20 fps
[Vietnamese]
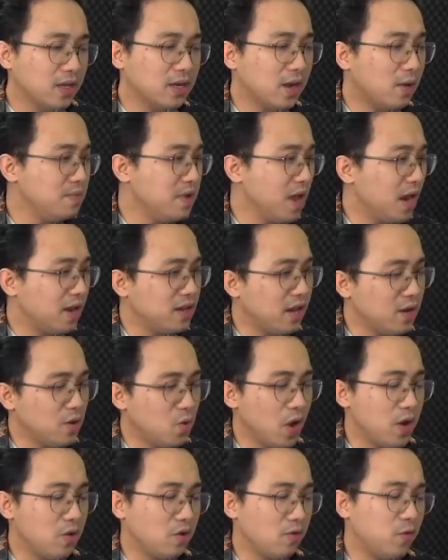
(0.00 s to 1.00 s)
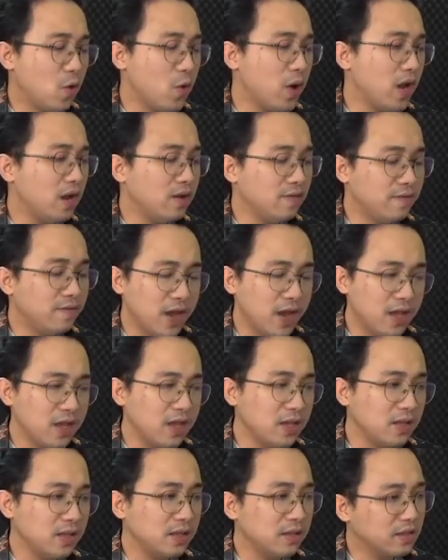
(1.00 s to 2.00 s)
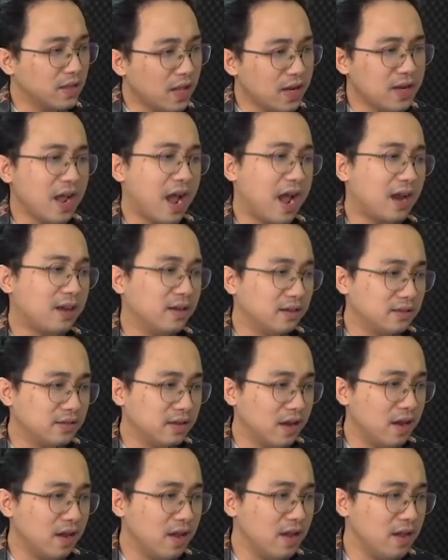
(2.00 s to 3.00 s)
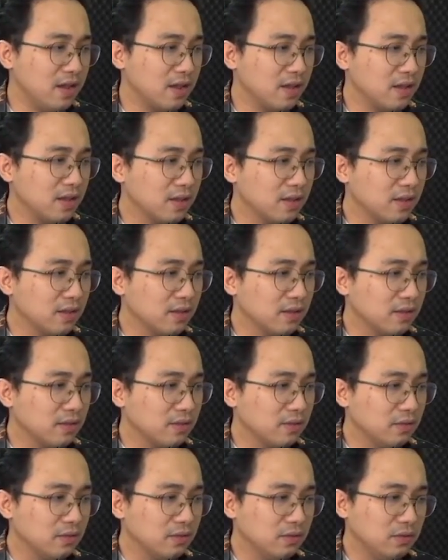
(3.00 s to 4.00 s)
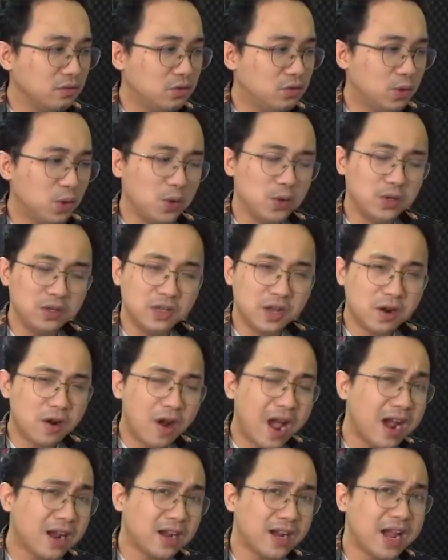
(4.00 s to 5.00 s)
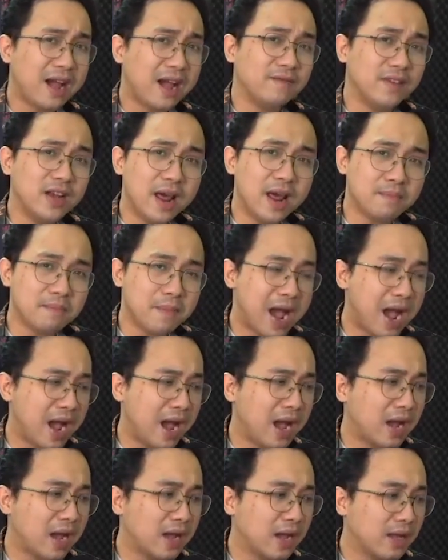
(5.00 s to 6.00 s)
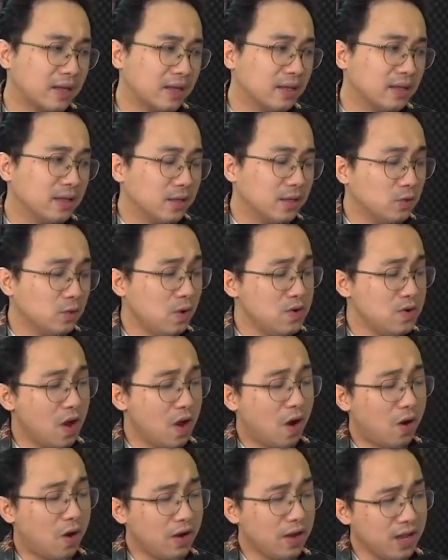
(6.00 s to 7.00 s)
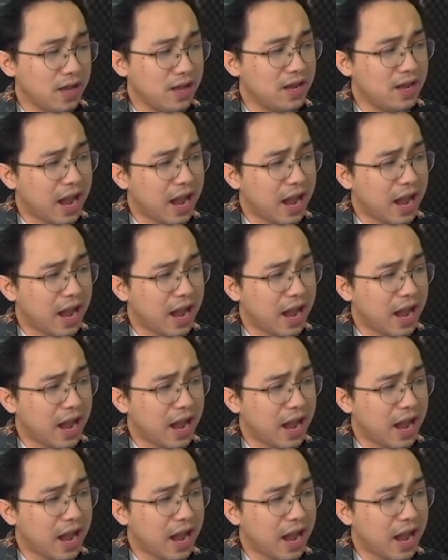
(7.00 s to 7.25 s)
công nhận nhân quyền của phụ nữ với tất cả nữ giới. John thì có ác cảm với đàn bà. thừa nhỏ y